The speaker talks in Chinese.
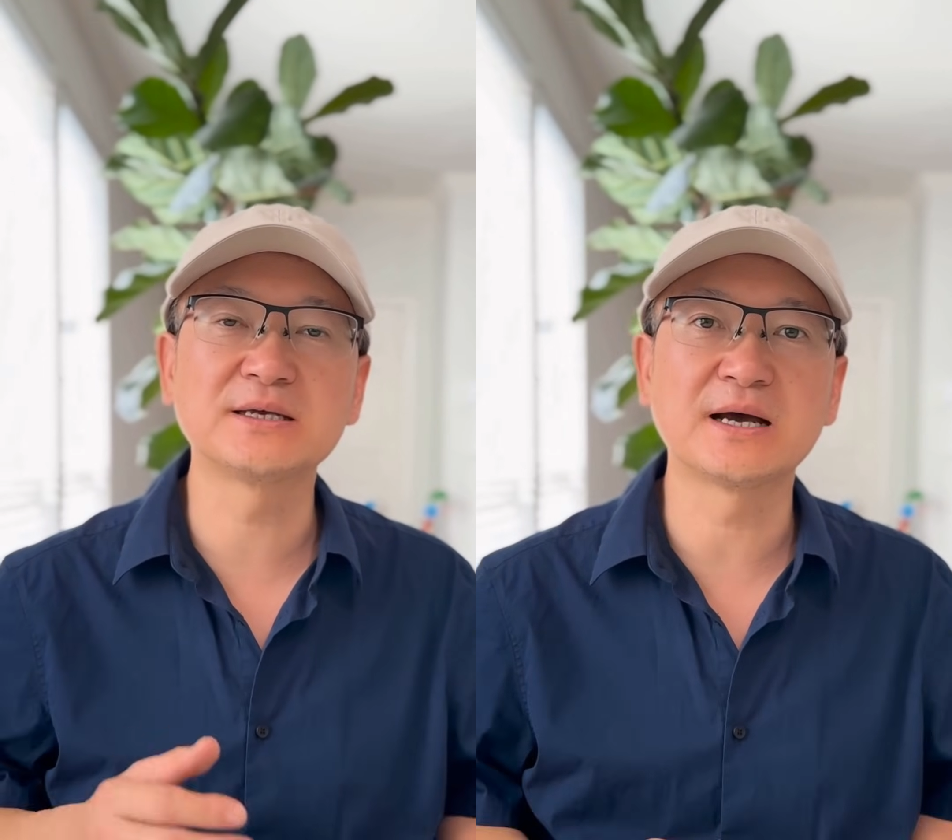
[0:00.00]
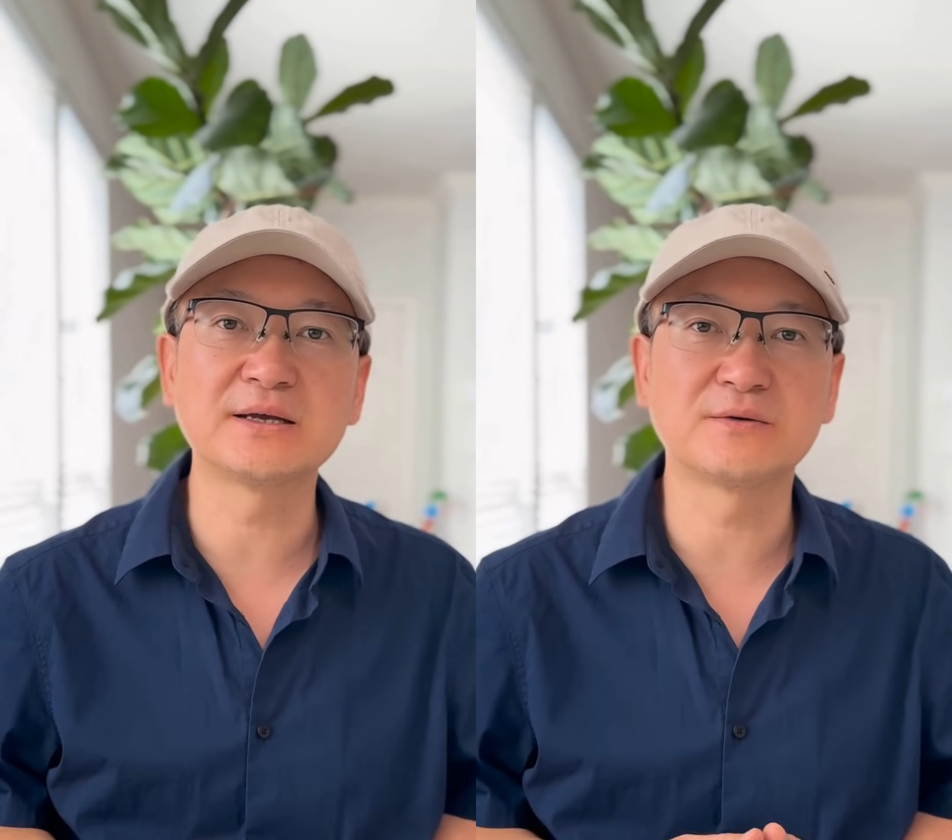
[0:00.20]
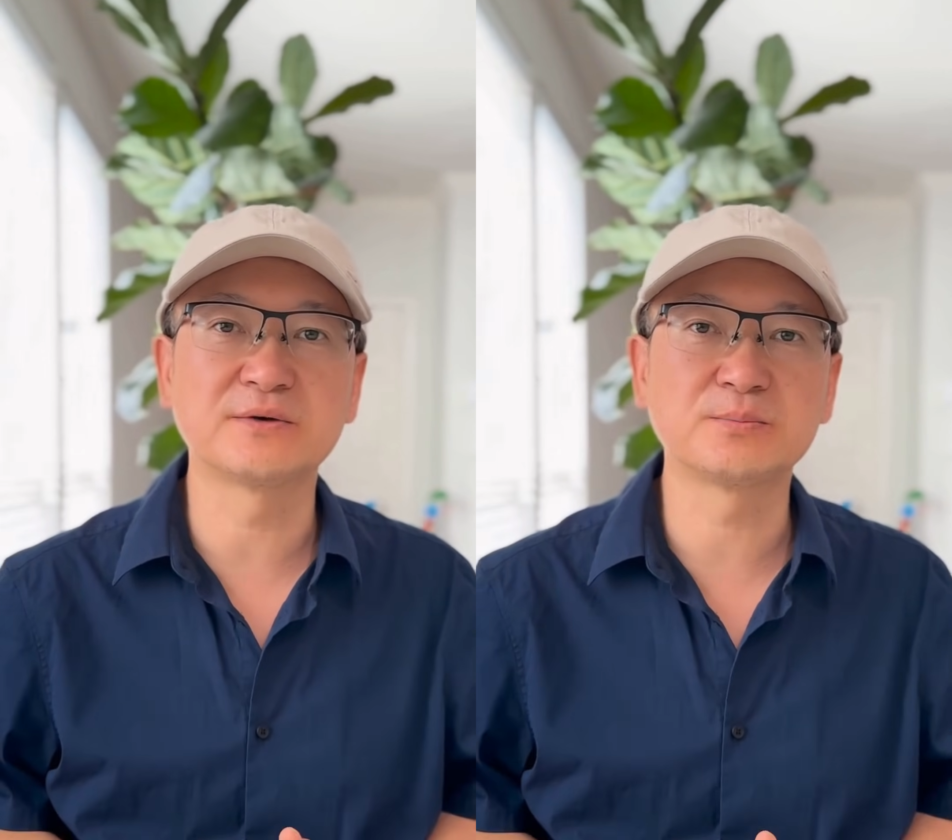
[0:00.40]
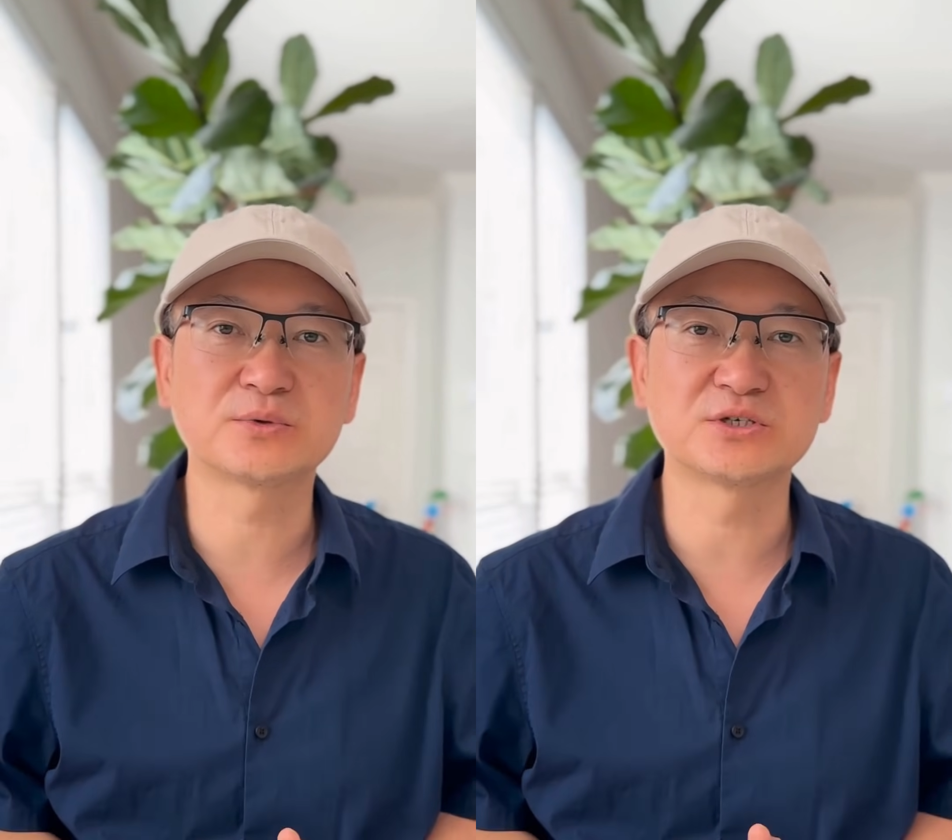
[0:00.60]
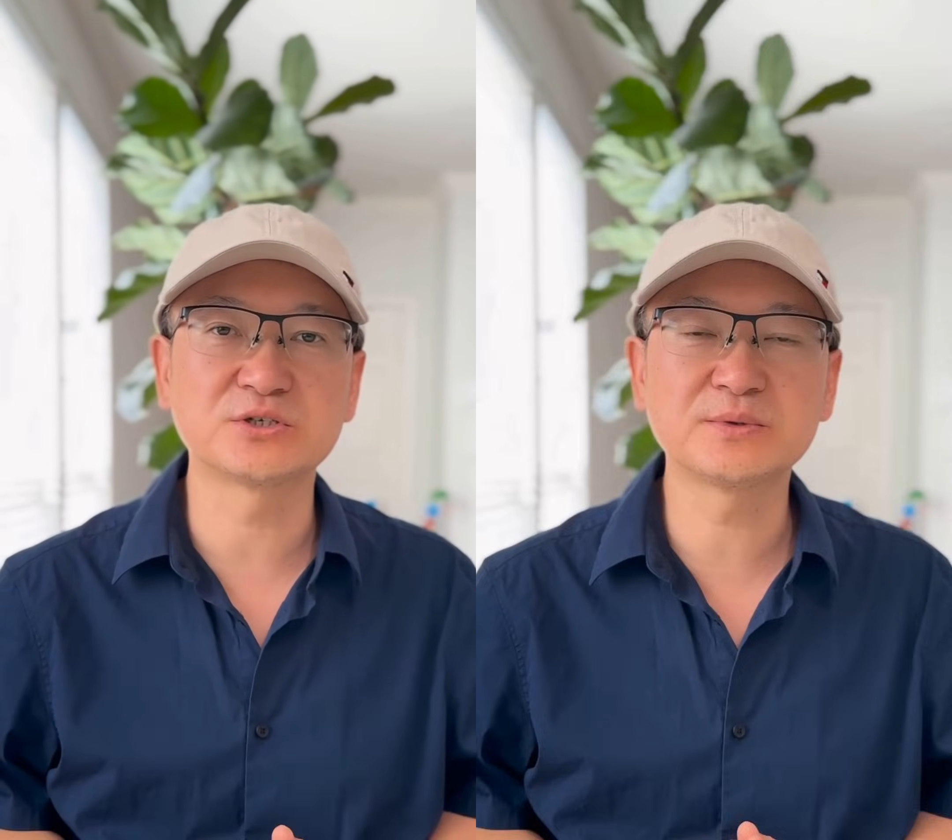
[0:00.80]
看到发布
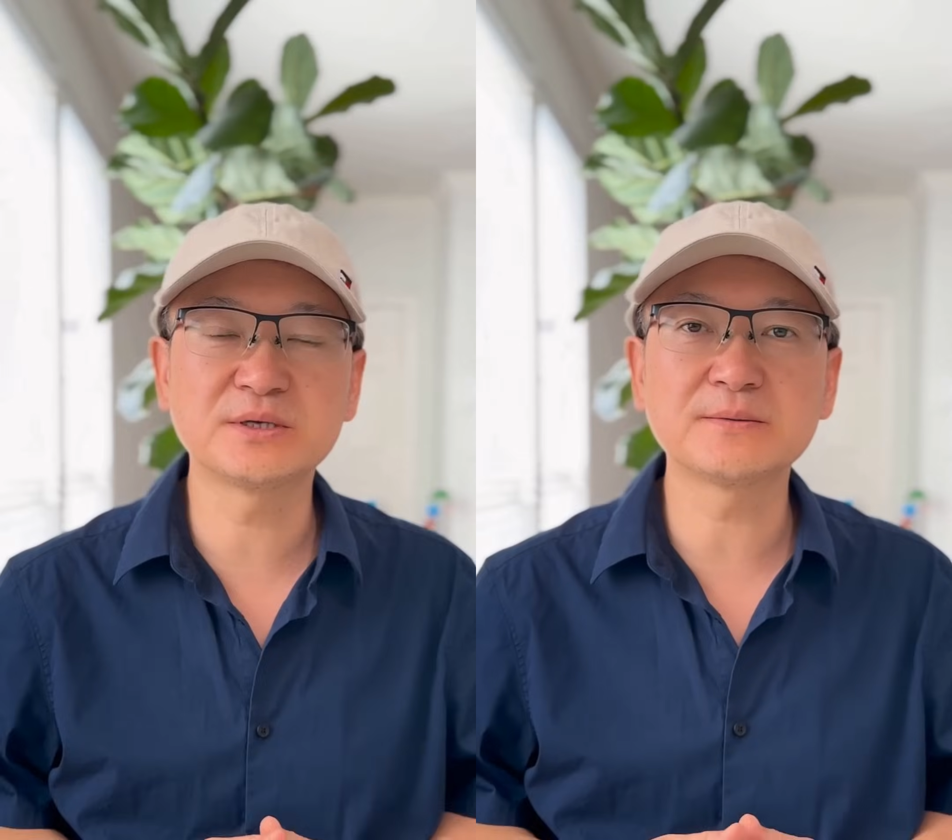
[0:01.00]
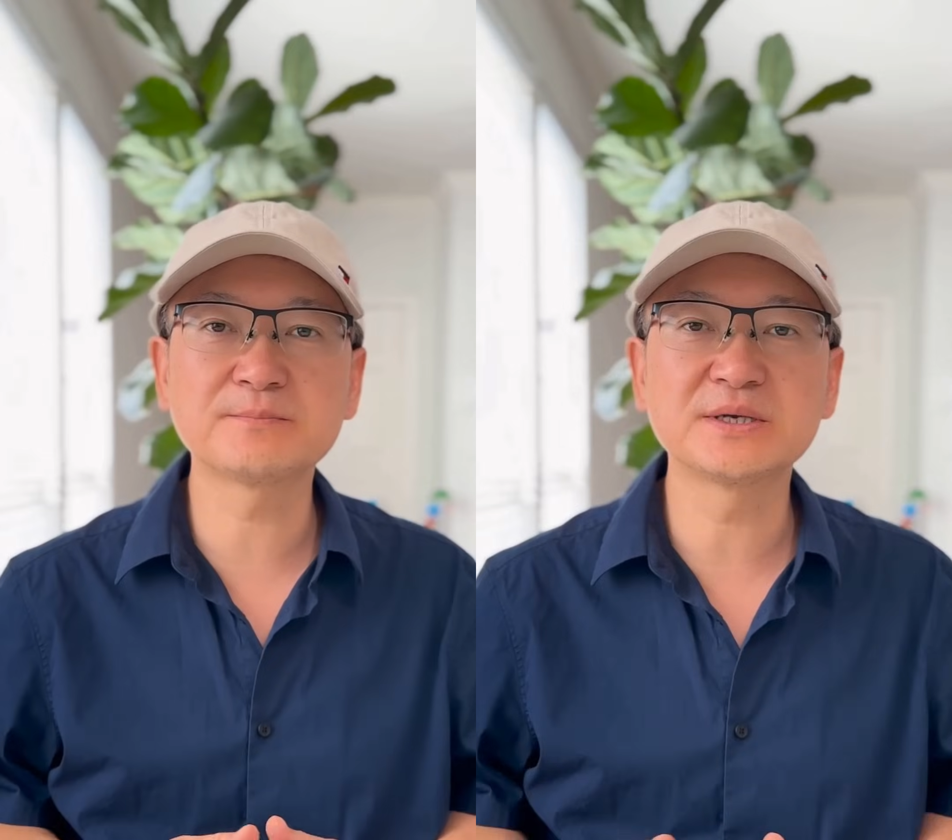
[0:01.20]
的视频，